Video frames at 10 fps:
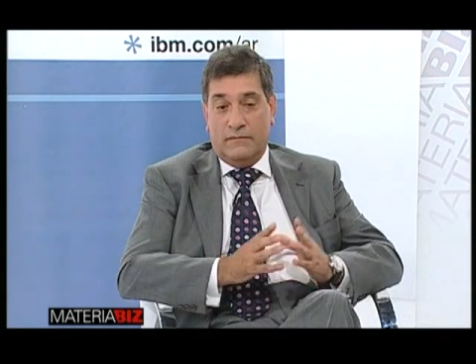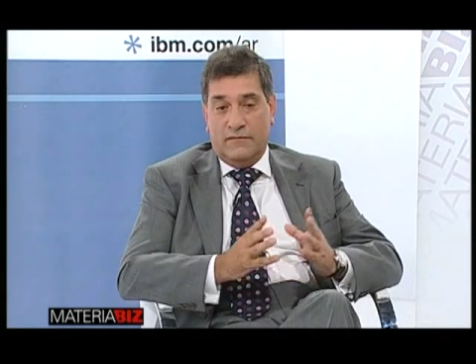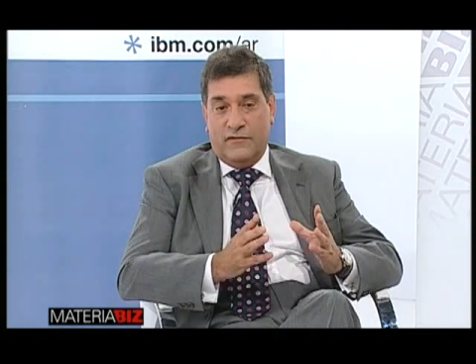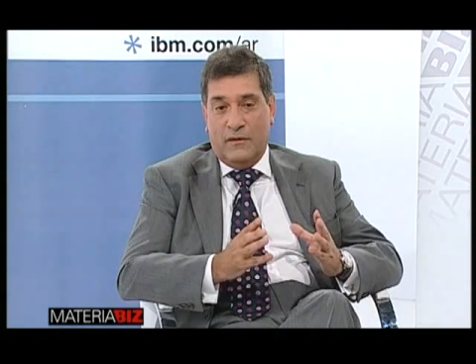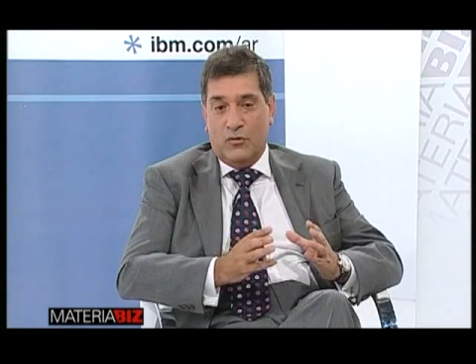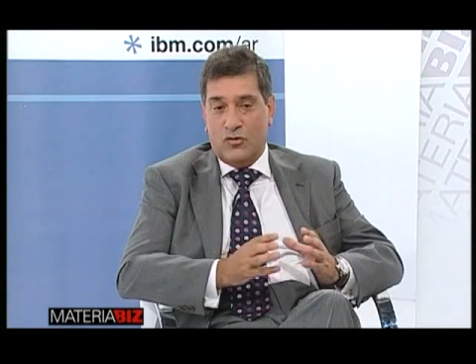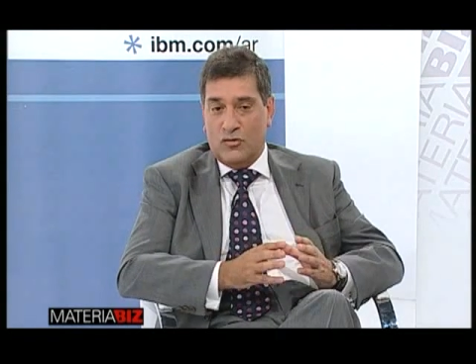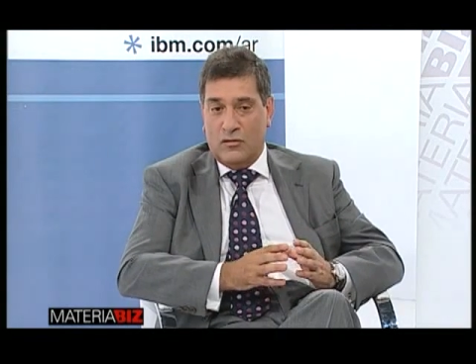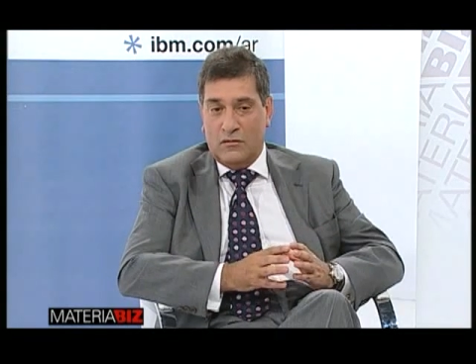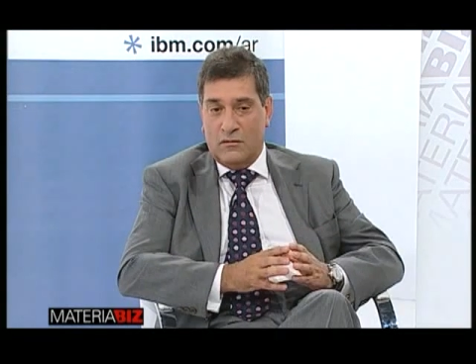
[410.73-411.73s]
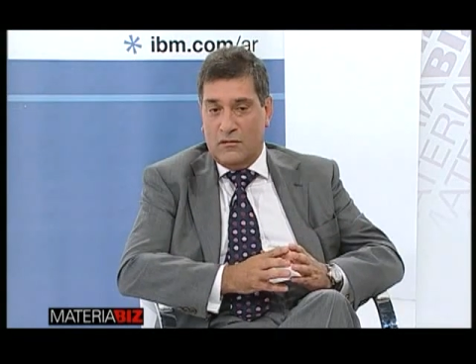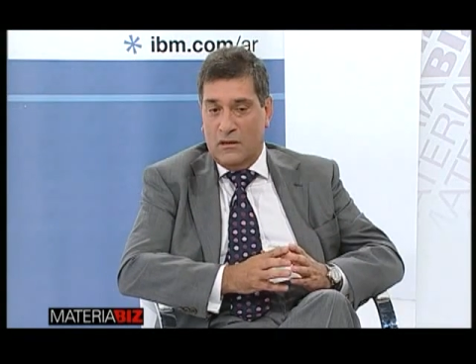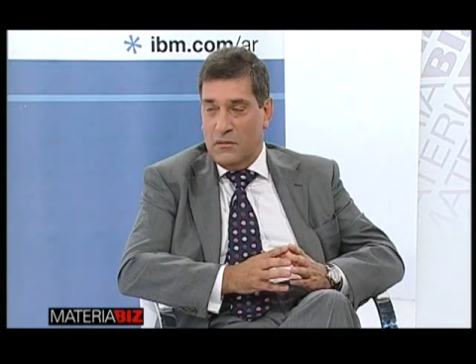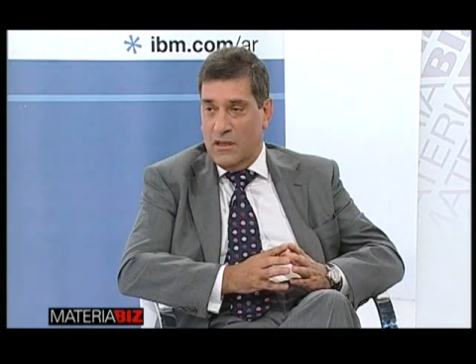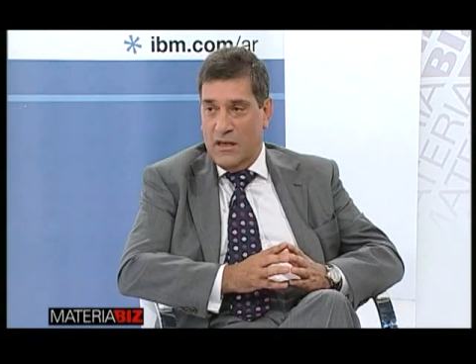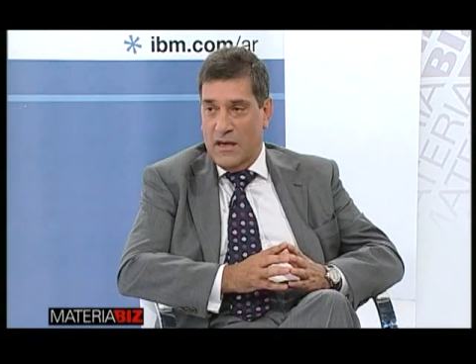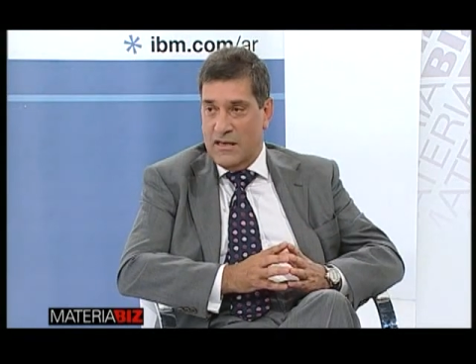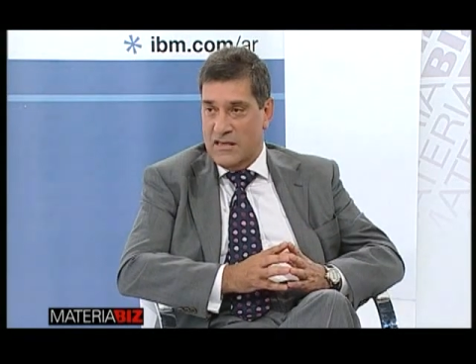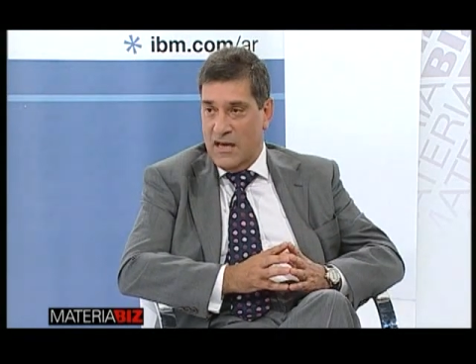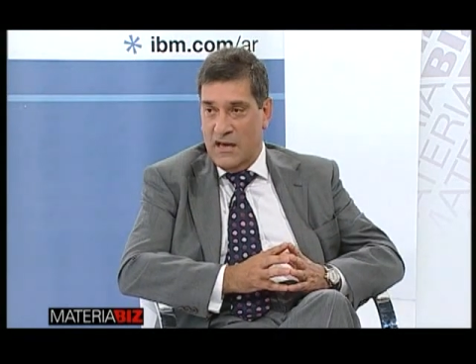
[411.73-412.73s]
famoso tema de la,
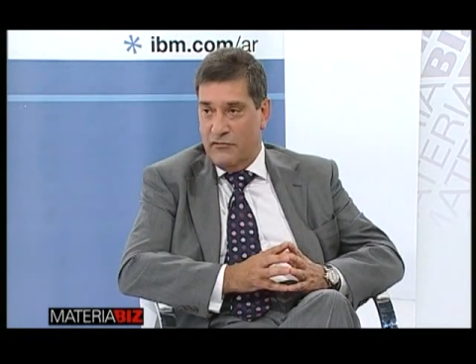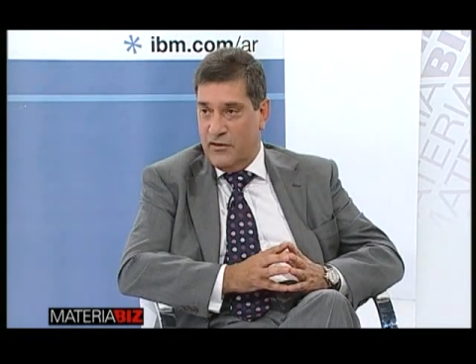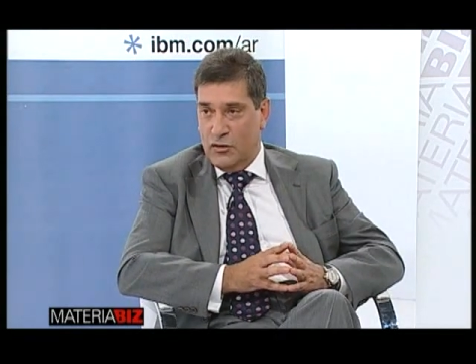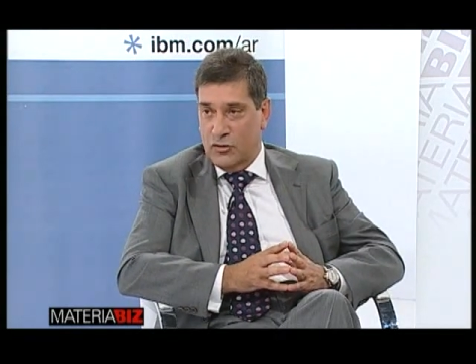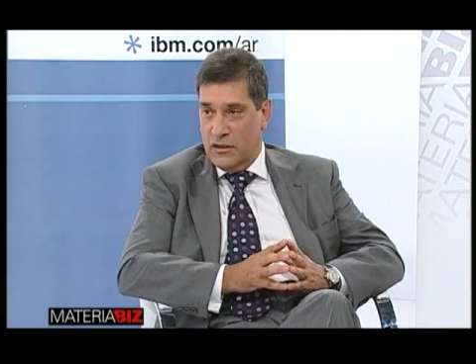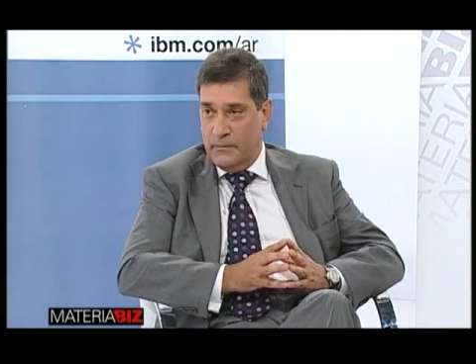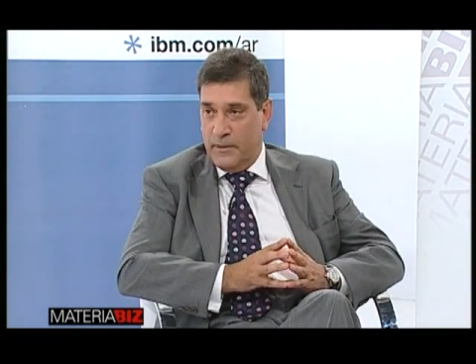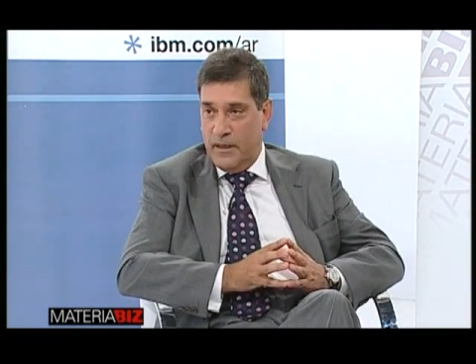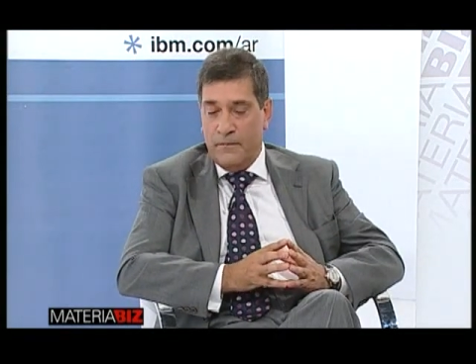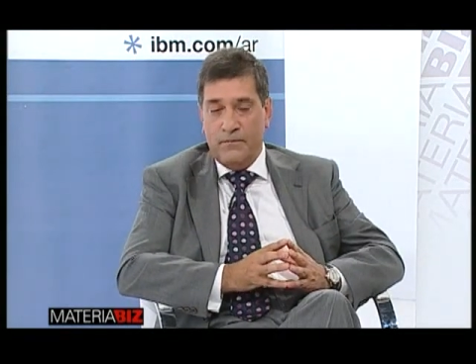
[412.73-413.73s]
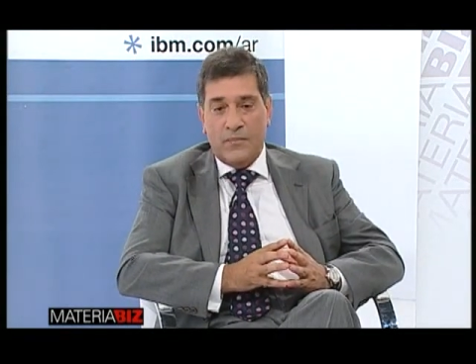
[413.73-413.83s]
AFJP,